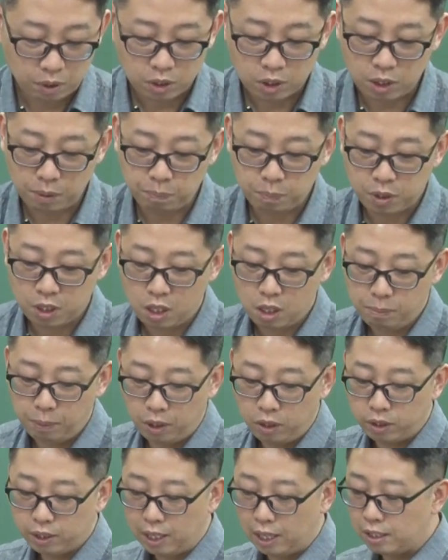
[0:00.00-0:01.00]

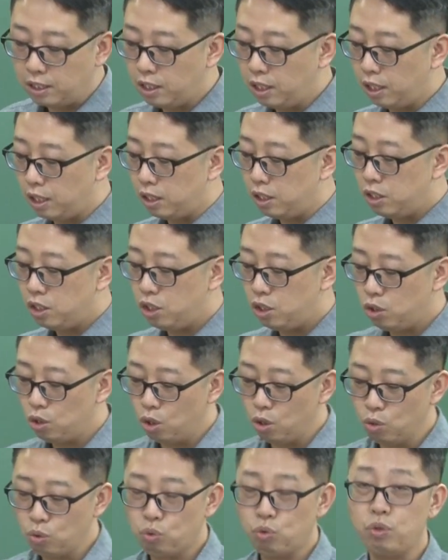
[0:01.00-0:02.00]
17번까지
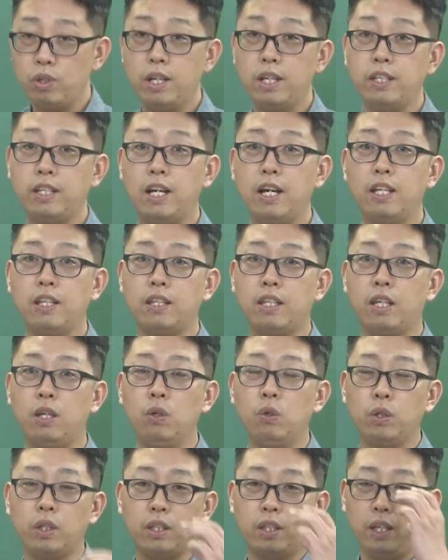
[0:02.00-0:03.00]
시정수에 대한
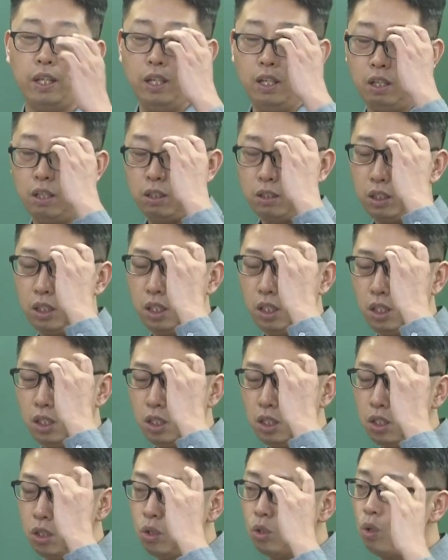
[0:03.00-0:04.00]
내용인데요.
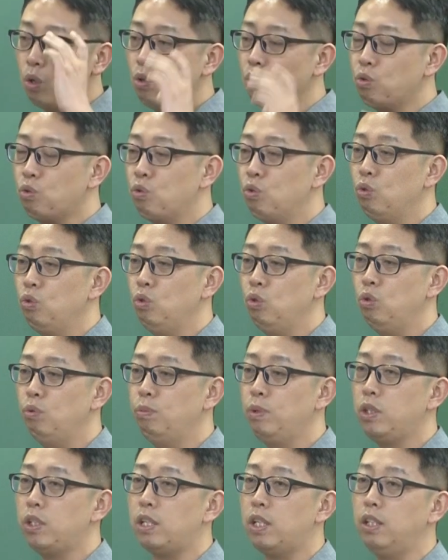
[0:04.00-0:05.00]
이 시정수
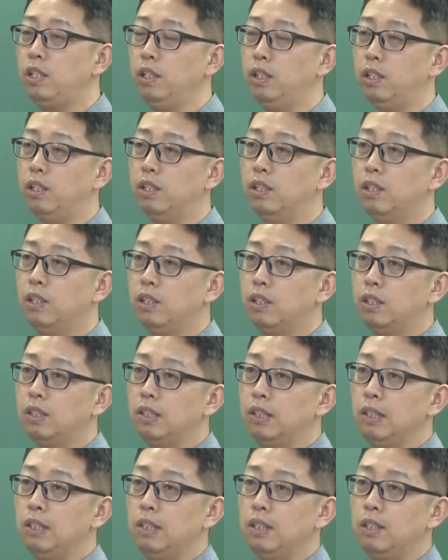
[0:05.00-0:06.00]
문제는
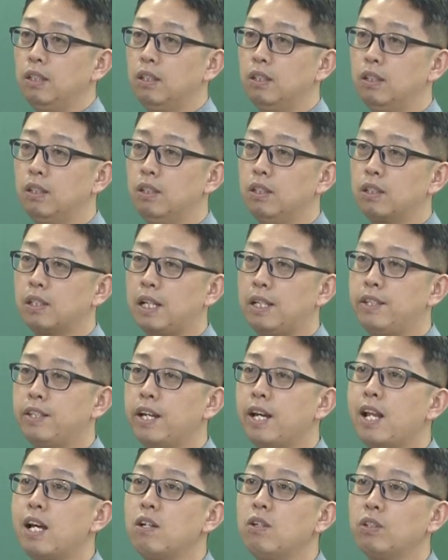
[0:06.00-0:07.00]
어,
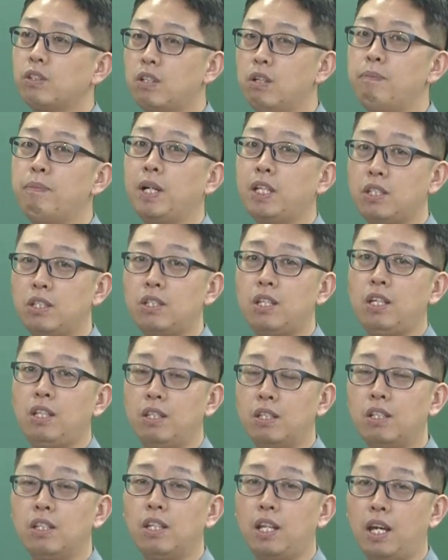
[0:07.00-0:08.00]
간단한 것들만 이제
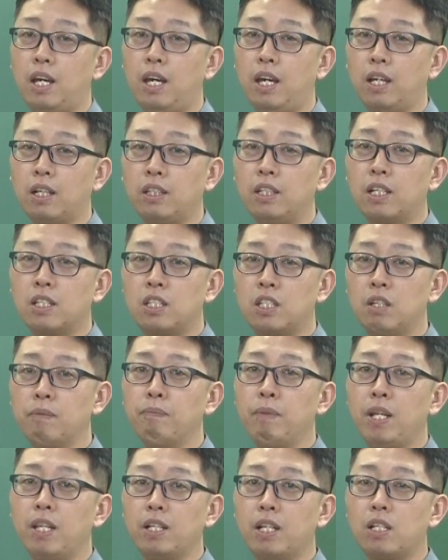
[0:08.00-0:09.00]
있는데 그냥
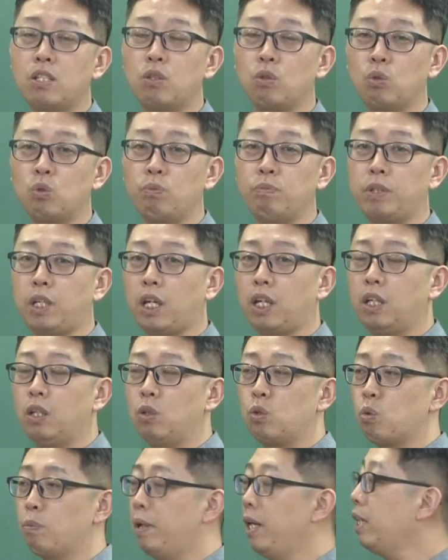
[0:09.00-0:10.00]
식만 가지고 좀
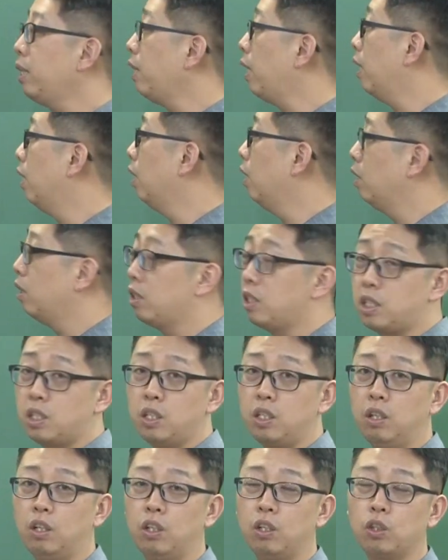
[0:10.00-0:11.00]
얘기를 좀 할게요.
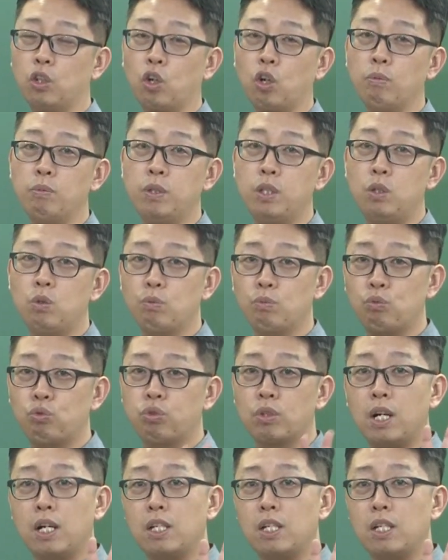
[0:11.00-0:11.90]
어, 여러분들이 좀 두